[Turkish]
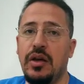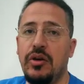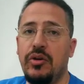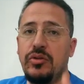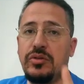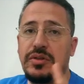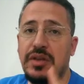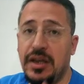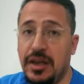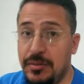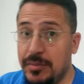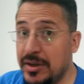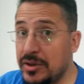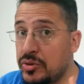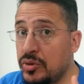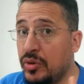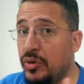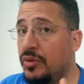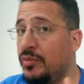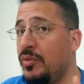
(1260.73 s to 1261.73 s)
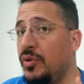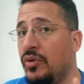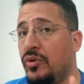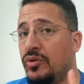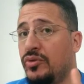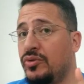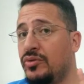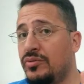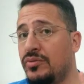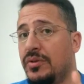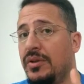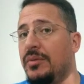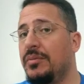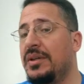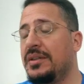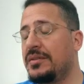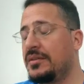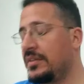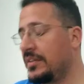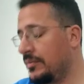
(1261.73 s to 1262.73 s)
ÖSYM sormuyor üstüne
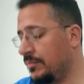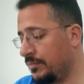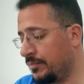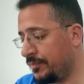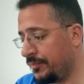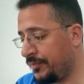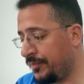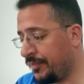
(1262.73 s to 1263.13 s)
bastım.